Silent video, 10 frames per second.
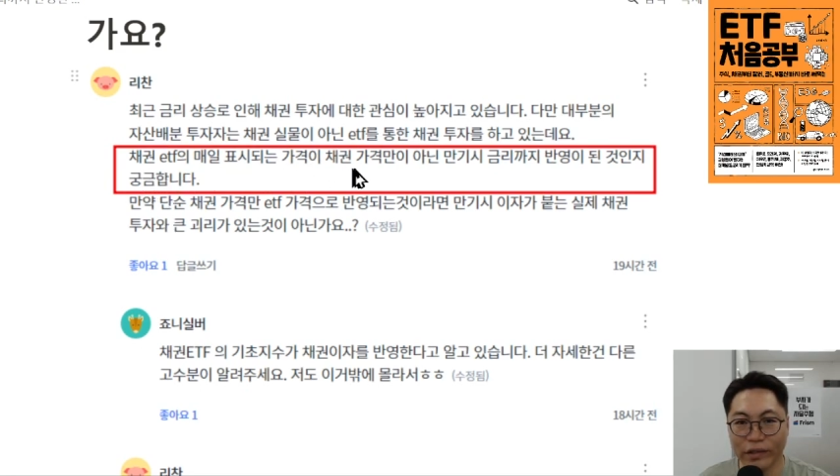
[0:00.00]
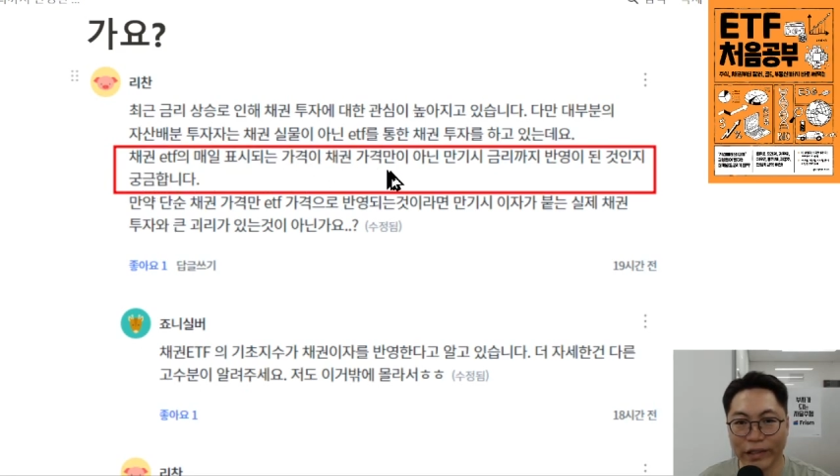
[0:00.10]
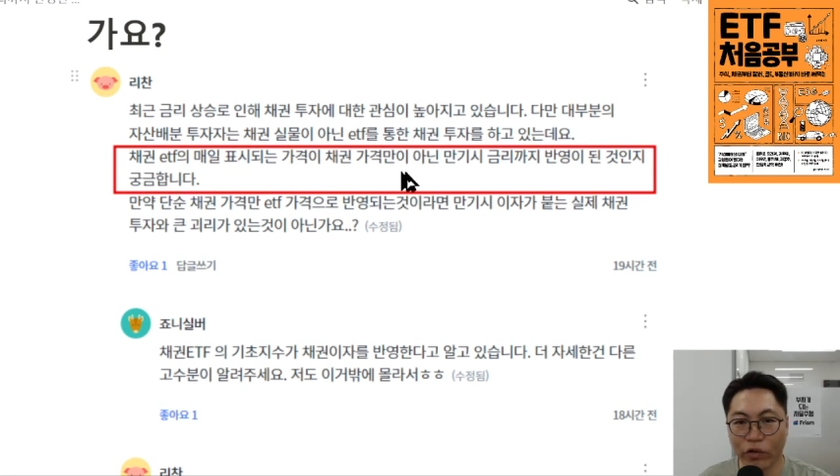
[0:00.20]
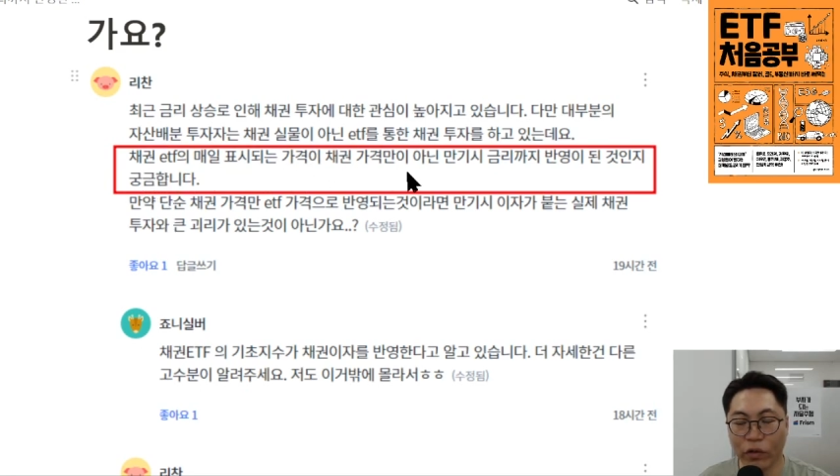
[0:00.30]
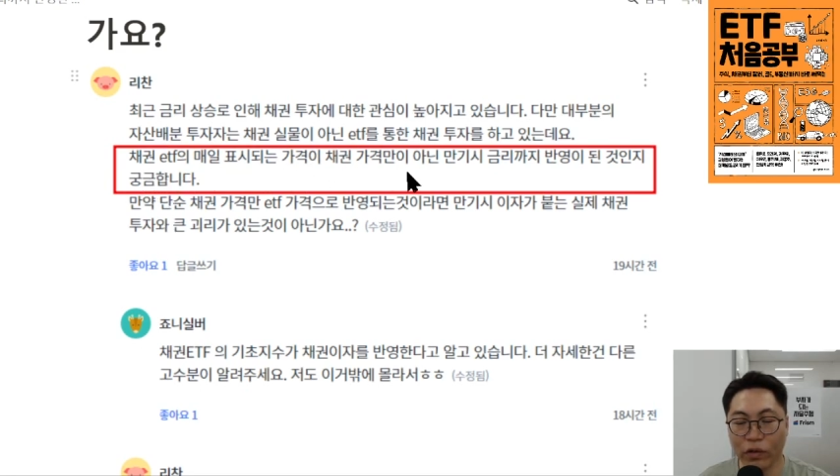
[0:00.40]

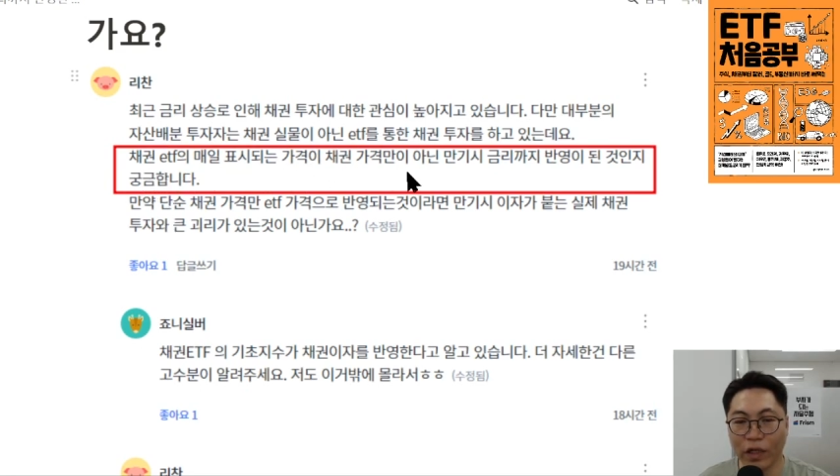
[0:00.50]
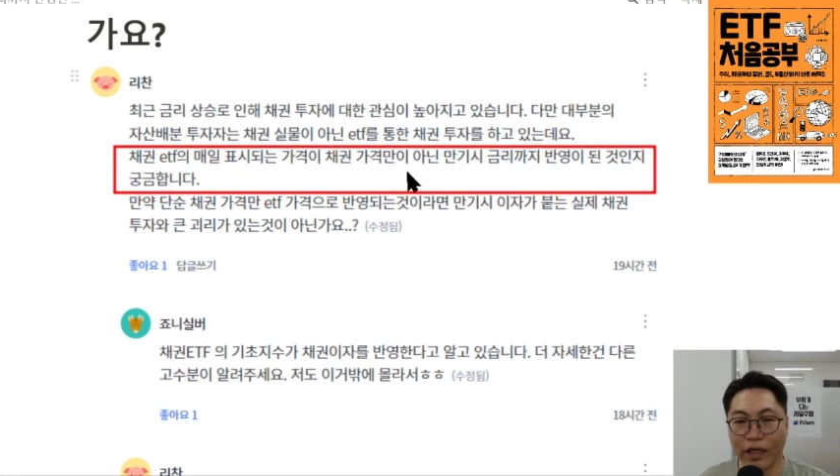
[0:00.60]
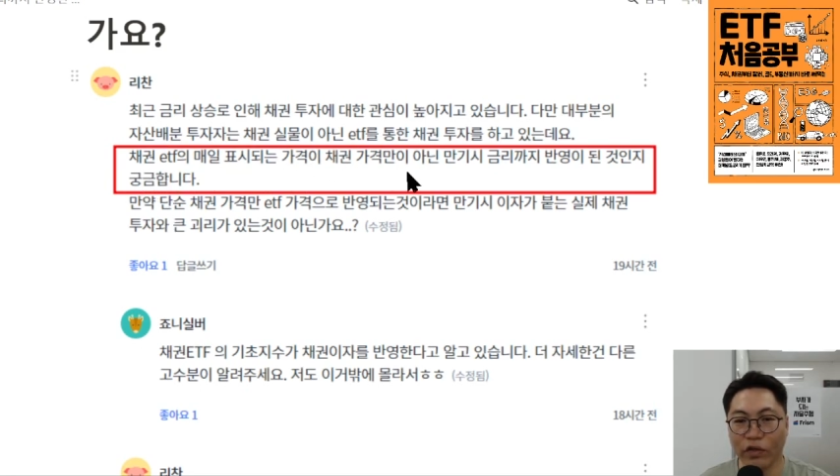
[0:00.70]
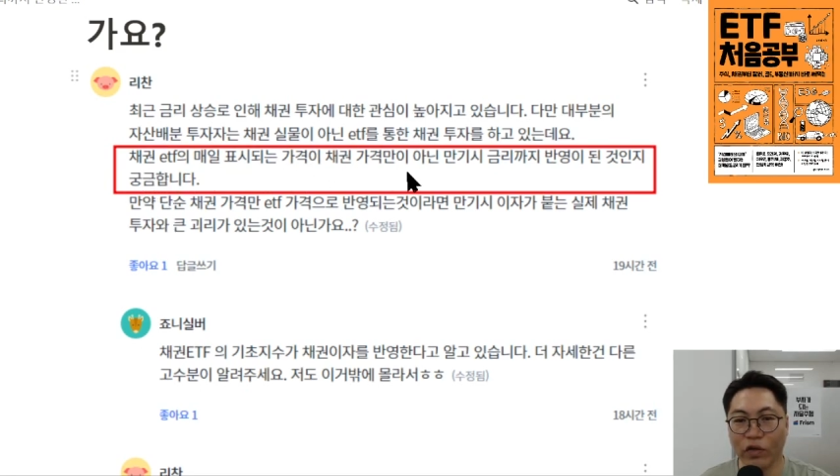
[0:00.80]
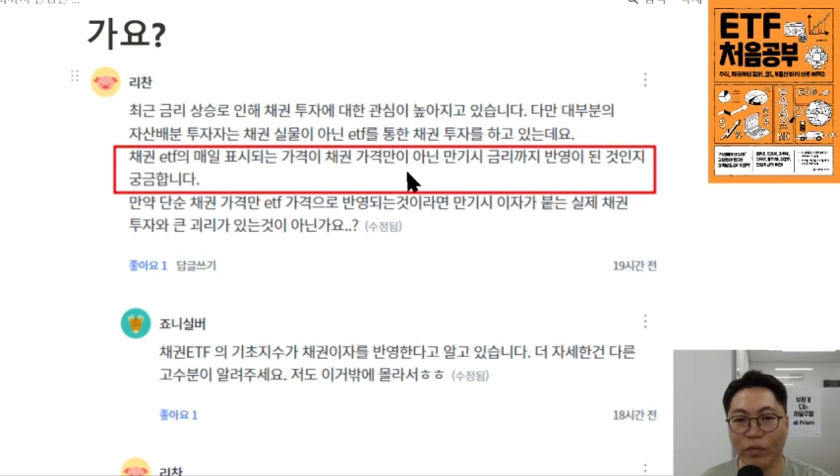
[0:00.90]
채권
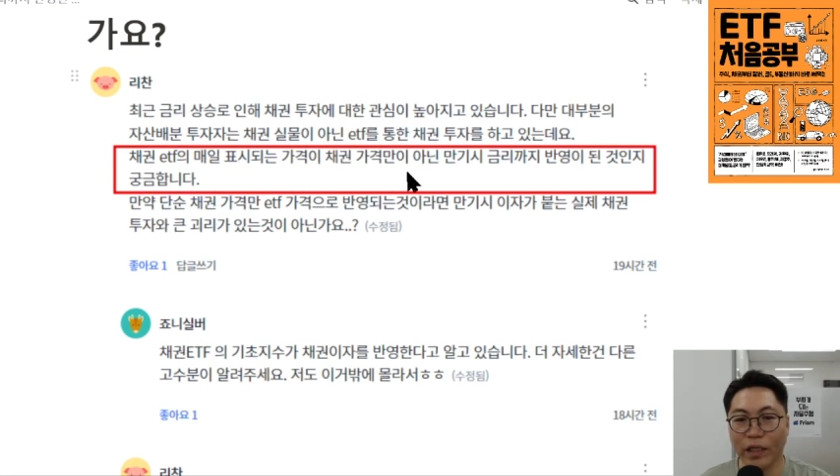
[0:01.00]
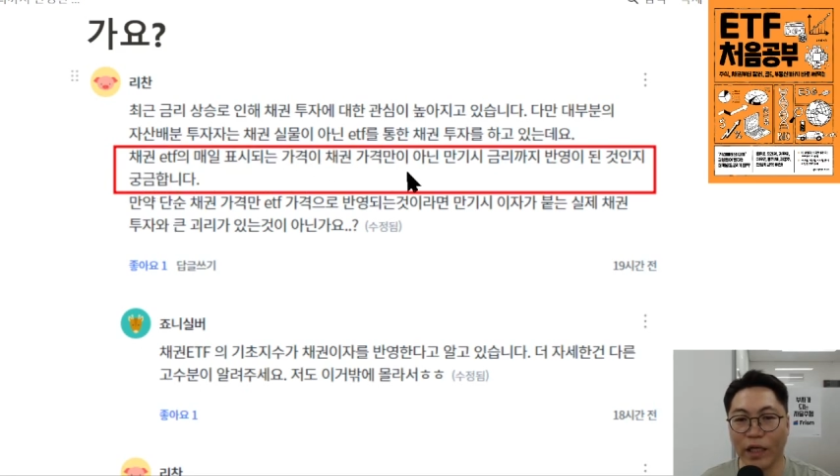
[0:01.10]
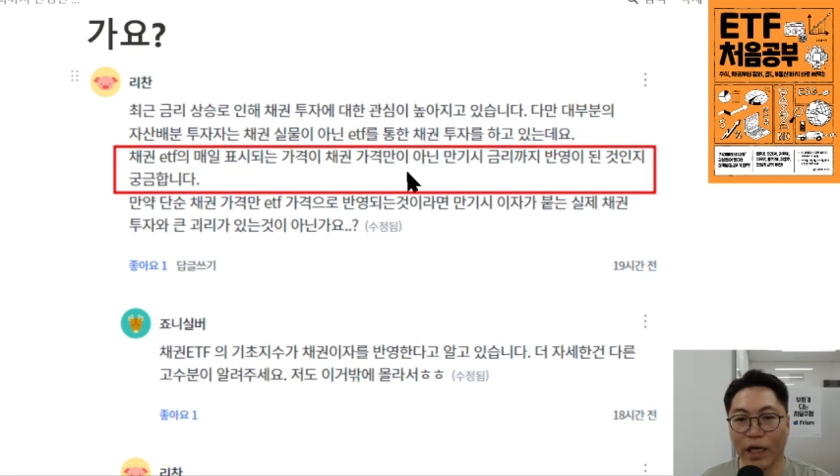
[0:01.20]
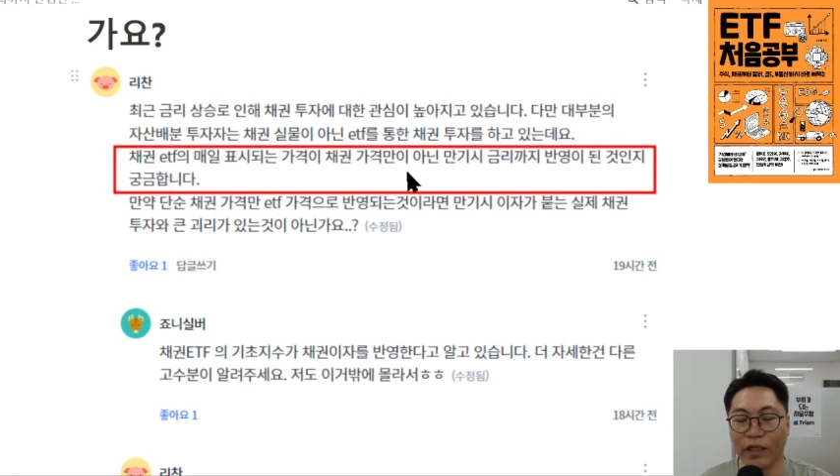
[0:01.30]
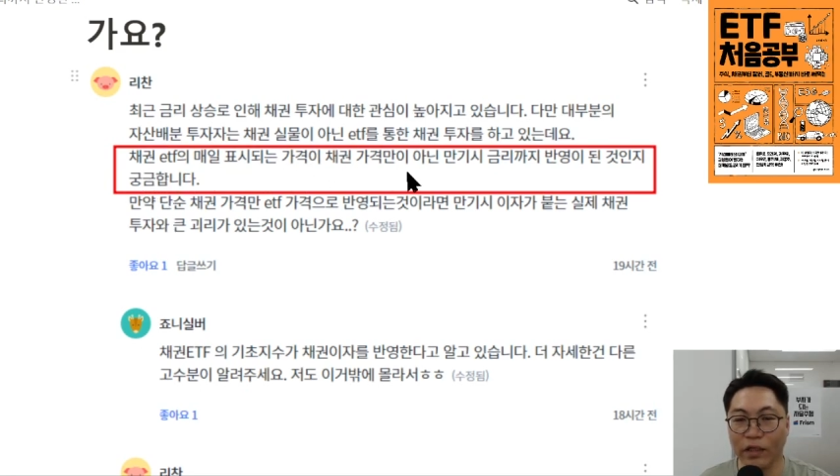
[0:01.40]
가격만이
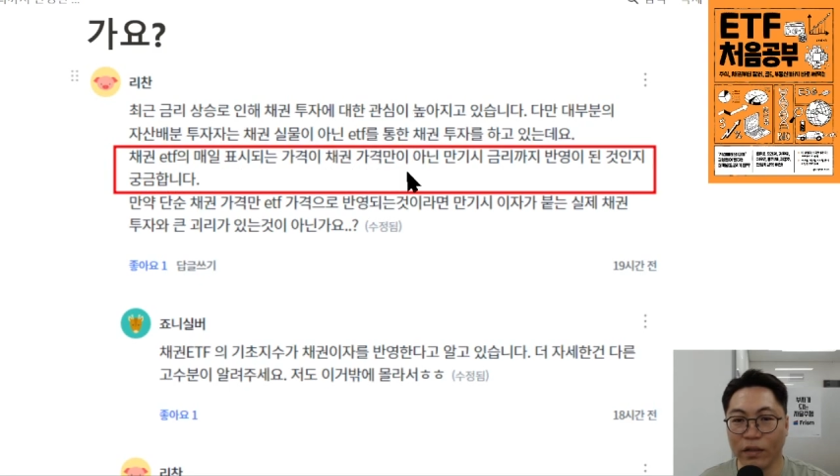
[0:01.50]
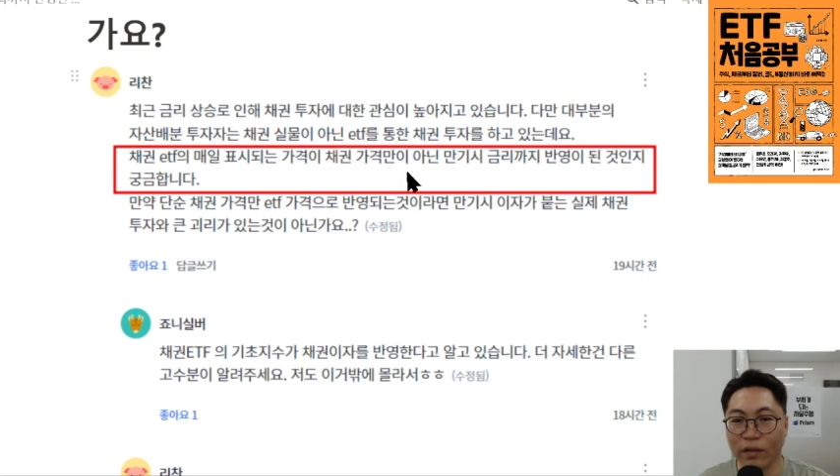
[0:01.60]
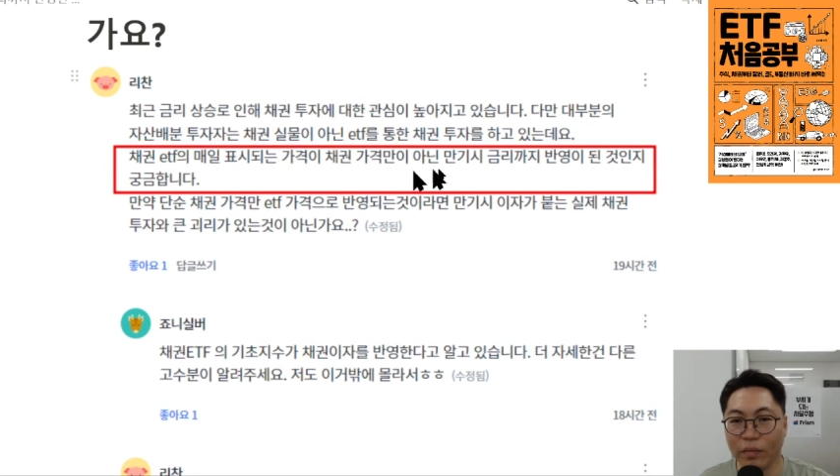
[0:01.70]
아닌